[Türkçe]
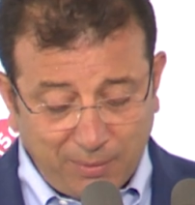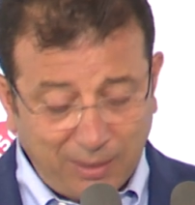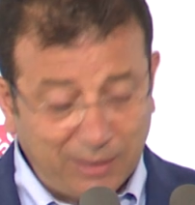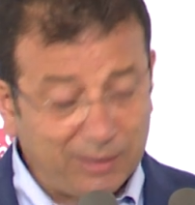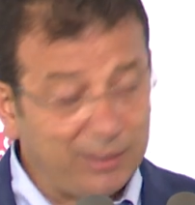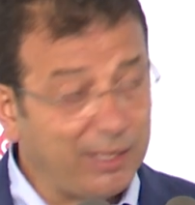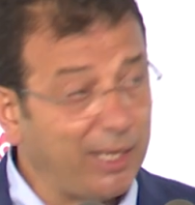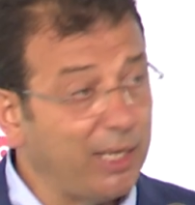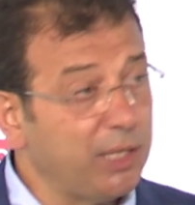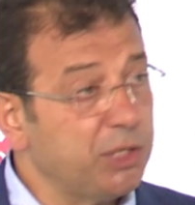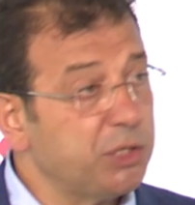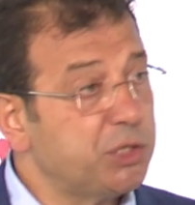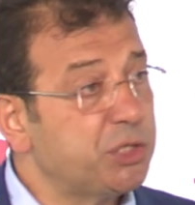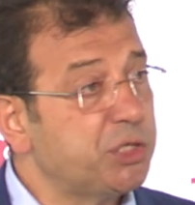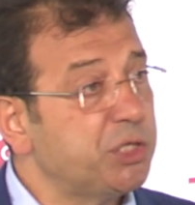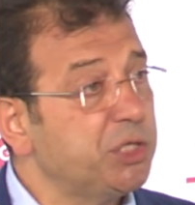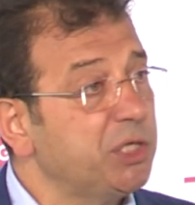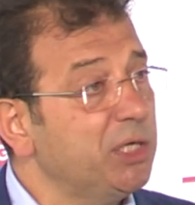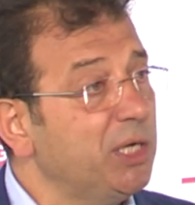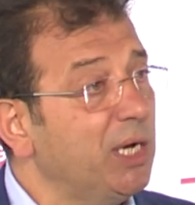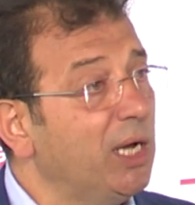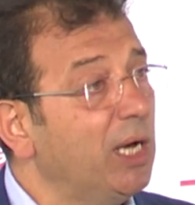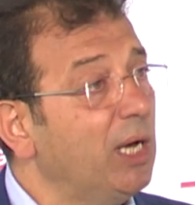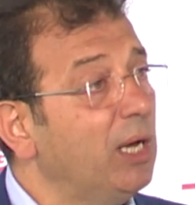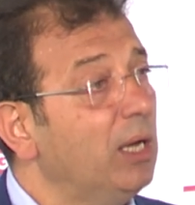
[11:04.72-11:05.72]

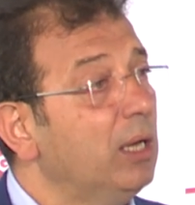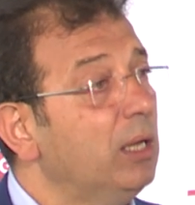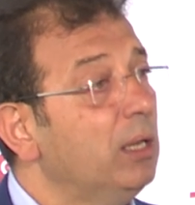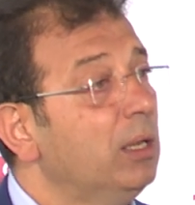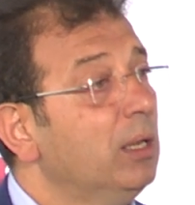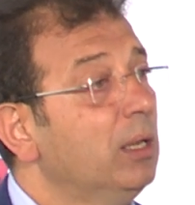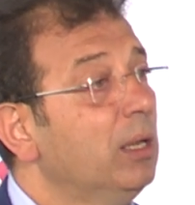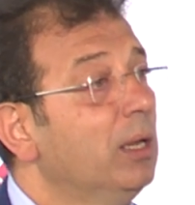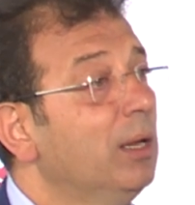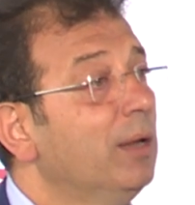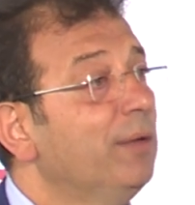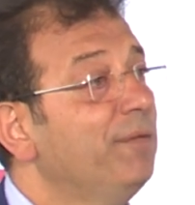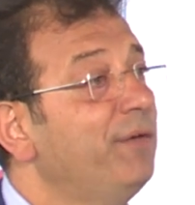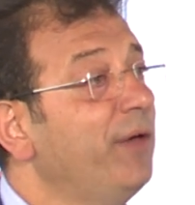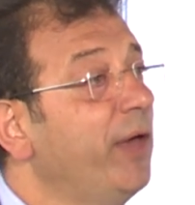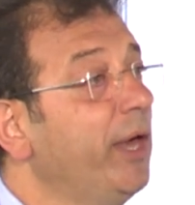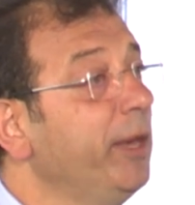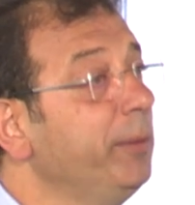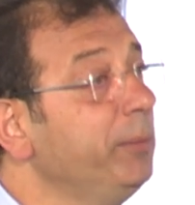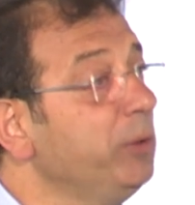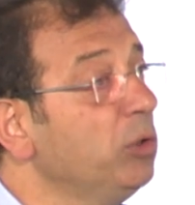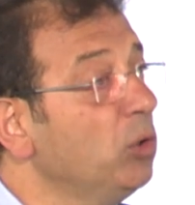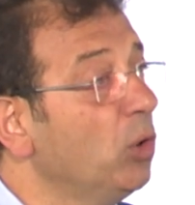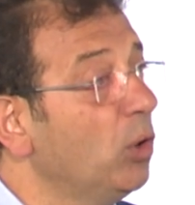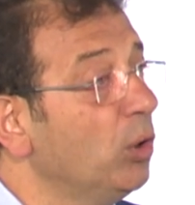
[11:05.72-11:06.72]
anlayışıyla ve
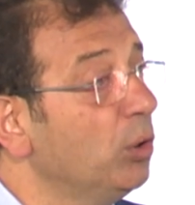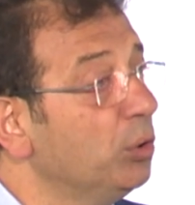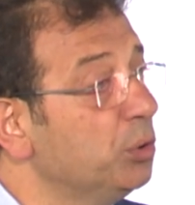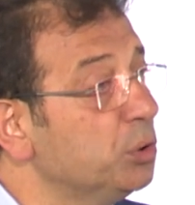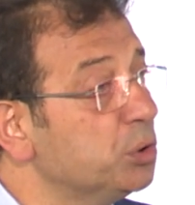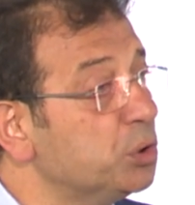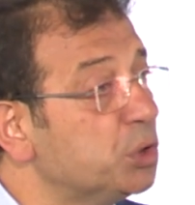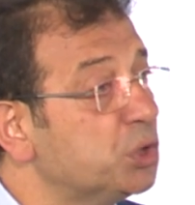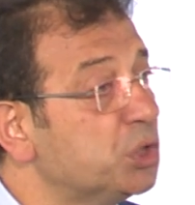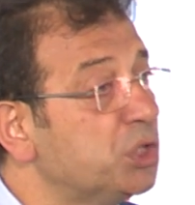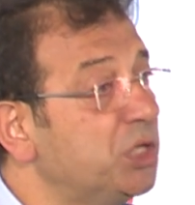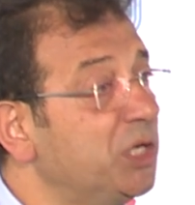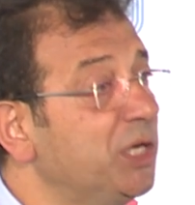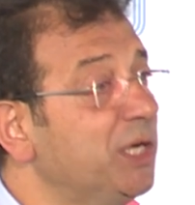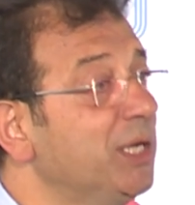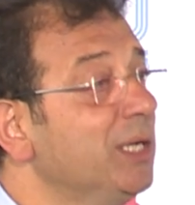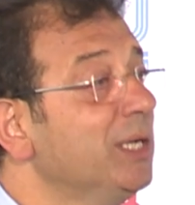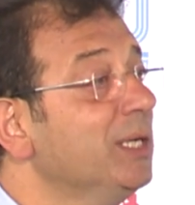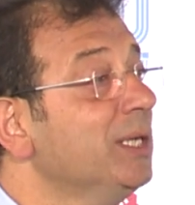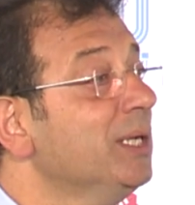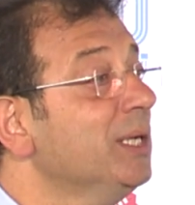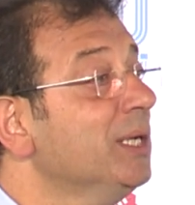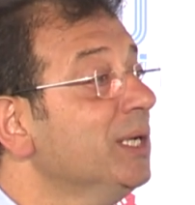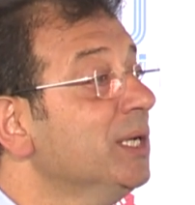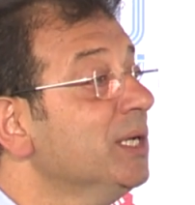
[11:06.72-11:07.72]
emin olunuz
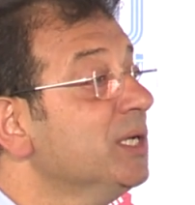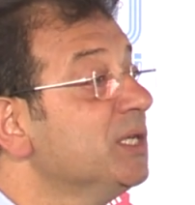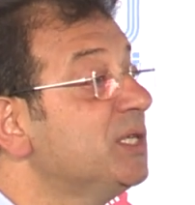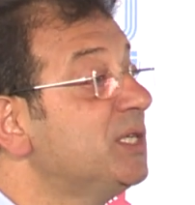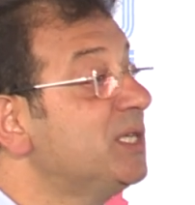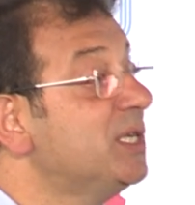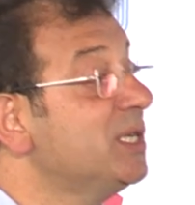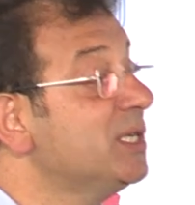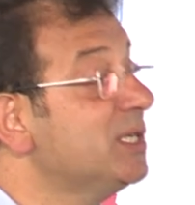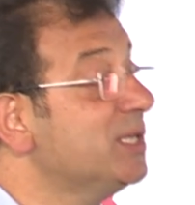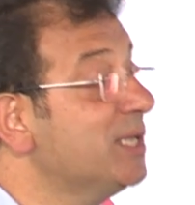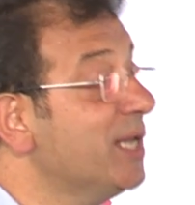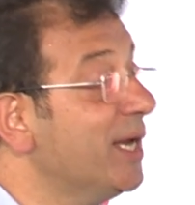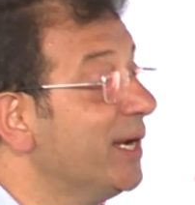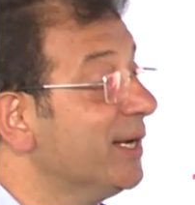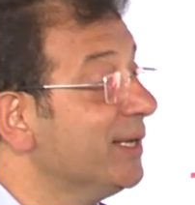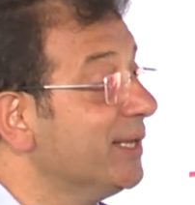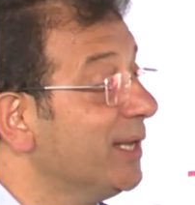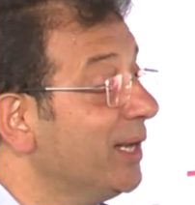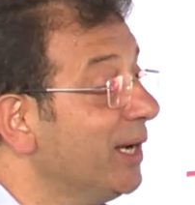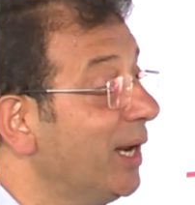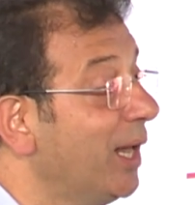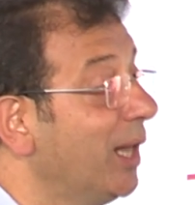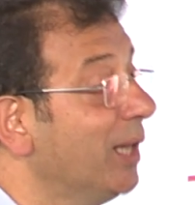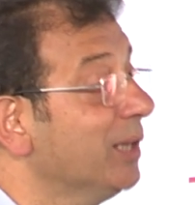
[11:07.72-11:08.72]
ki
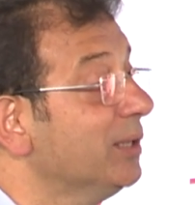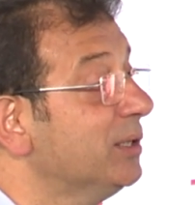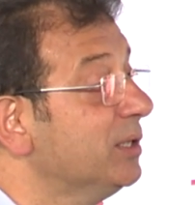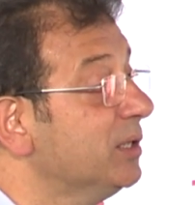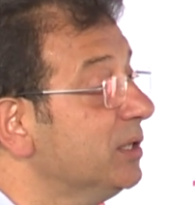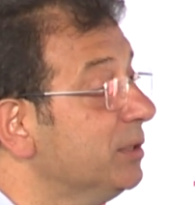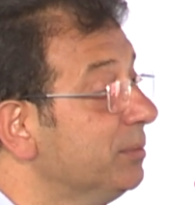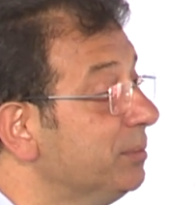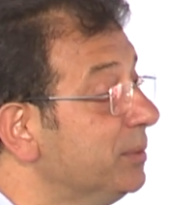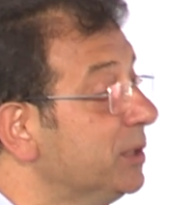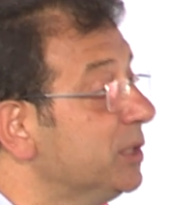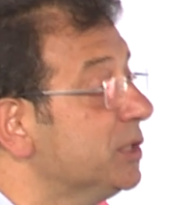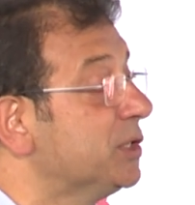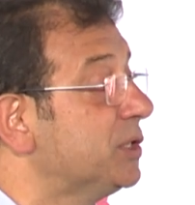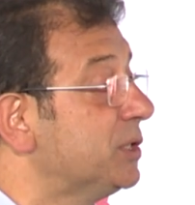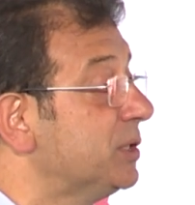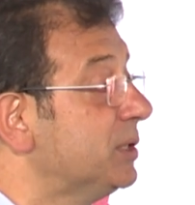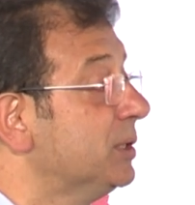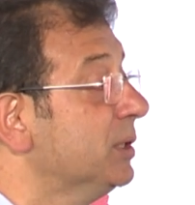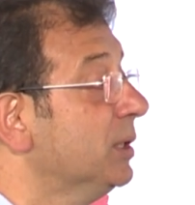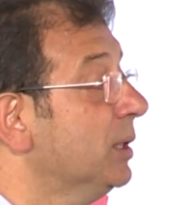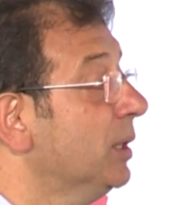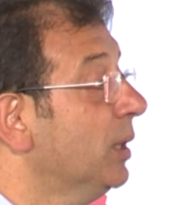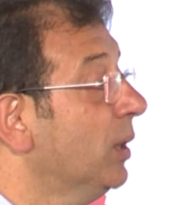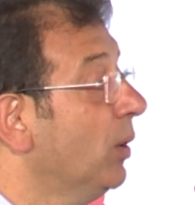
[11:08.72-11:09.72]
sizlerden aldığımız